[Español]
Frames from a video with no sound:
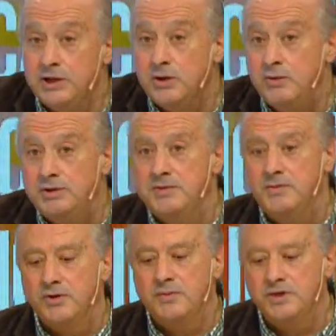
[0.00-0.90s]
Y lo
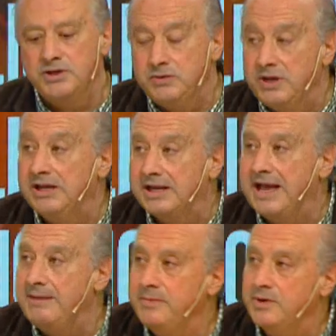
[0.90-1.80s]
último que hemos hecho es el
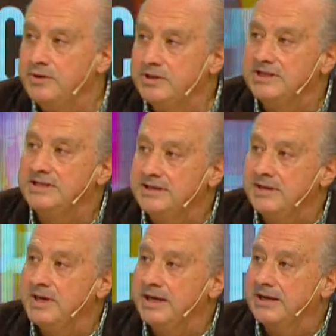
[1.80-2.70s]
cambio del
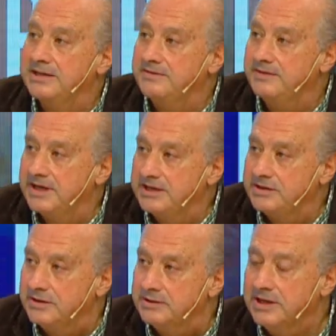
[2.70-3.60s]
sistema de
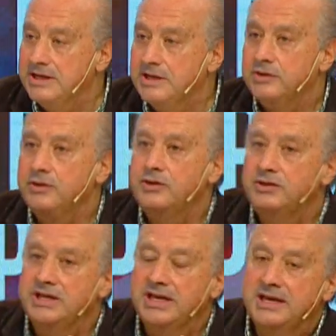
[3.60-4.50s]
clasificación
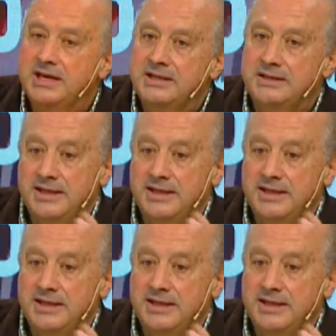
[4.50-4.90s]
donde te